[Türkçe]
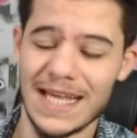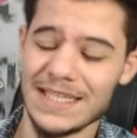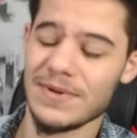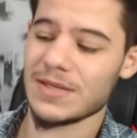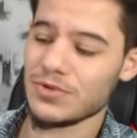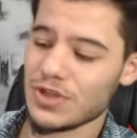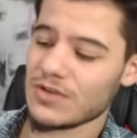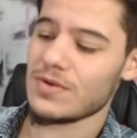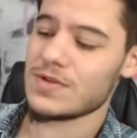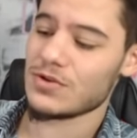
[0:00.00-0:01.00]
Kendinize bakın. Bir
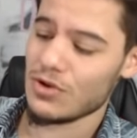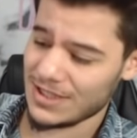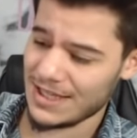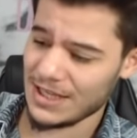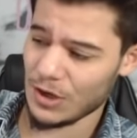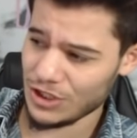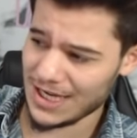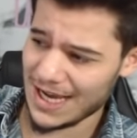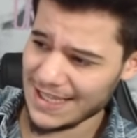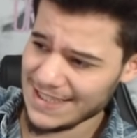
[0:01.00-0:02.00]
sonraki videomuzda görüşmek
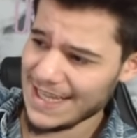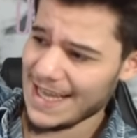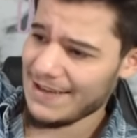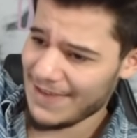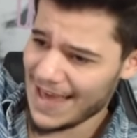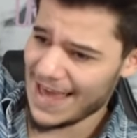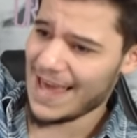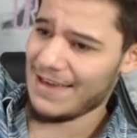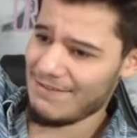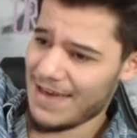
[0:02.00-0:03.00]
Hoşçakalın
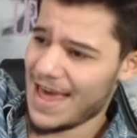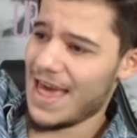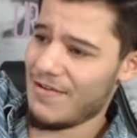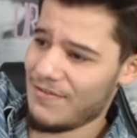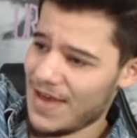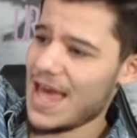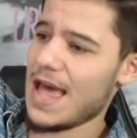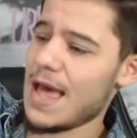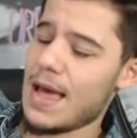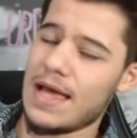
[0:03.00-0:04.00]
ve ve
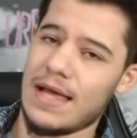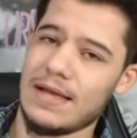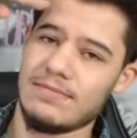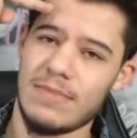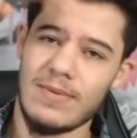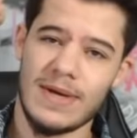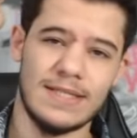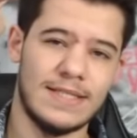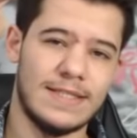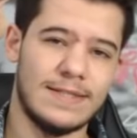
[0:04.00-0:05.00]
ve bay
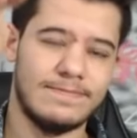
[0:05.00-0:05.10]
bay.